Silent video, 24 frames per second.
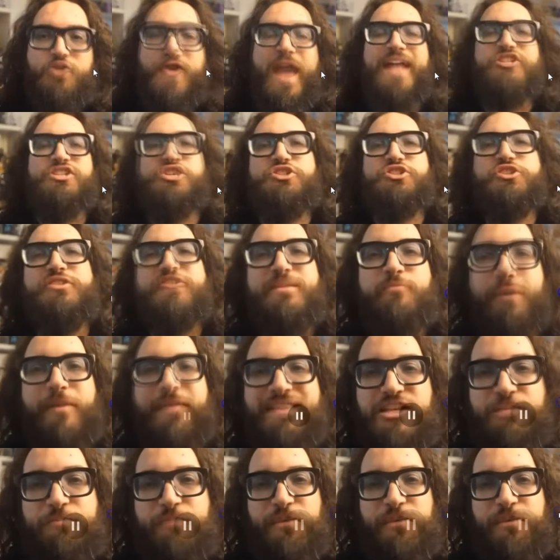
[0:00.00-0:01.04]
Cioè, ci sono dei
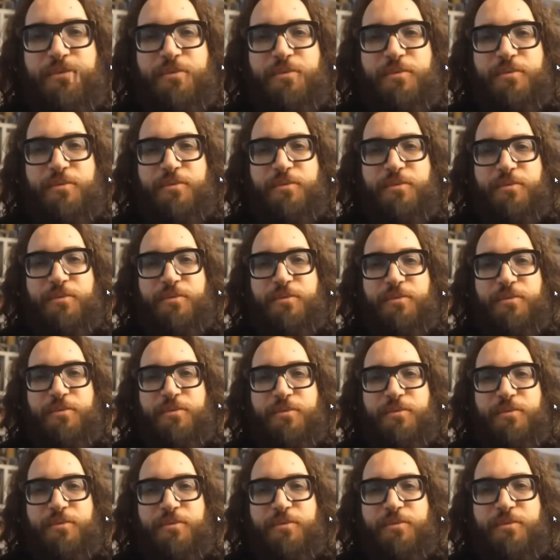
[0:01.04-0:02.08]
momenti
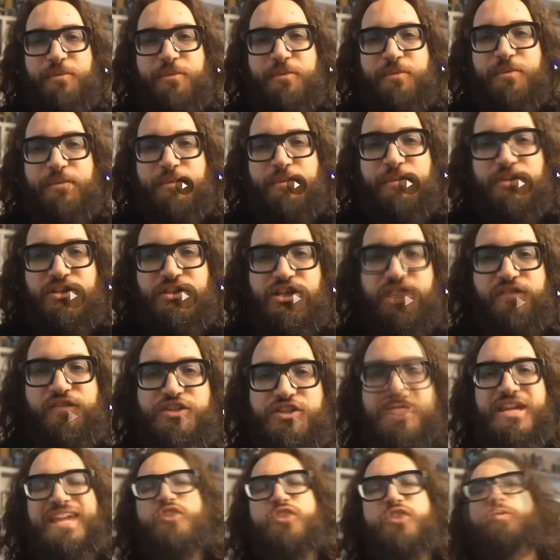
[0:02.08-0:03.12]
Scrubs.
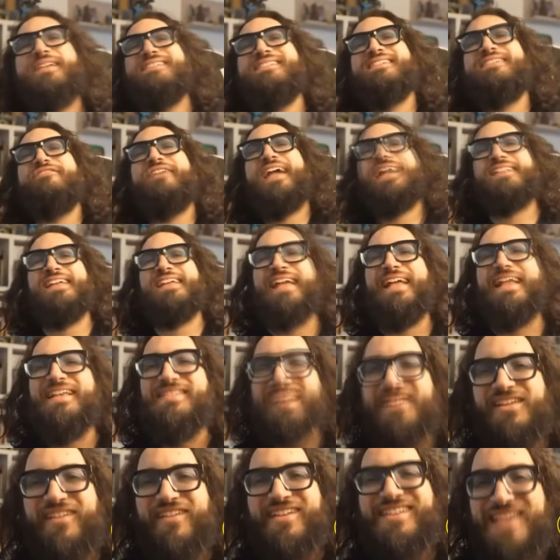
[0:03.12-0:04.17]
specifici in cui si vede che
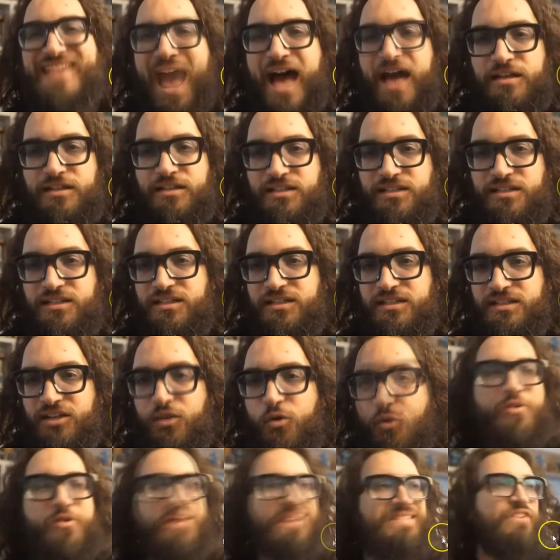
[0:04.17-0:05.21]
chi scrive sa
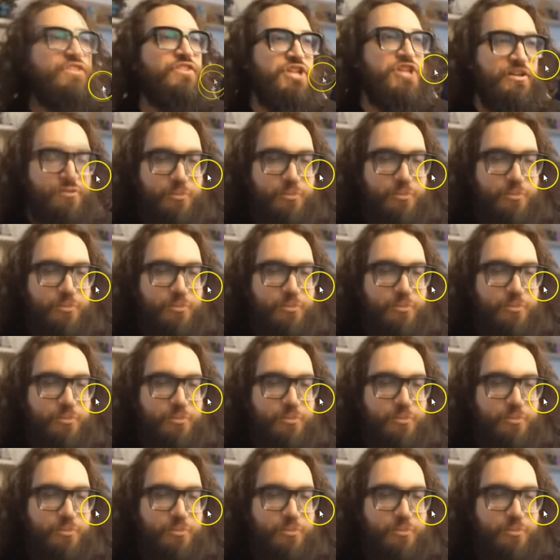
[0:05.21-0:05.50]
quello che sta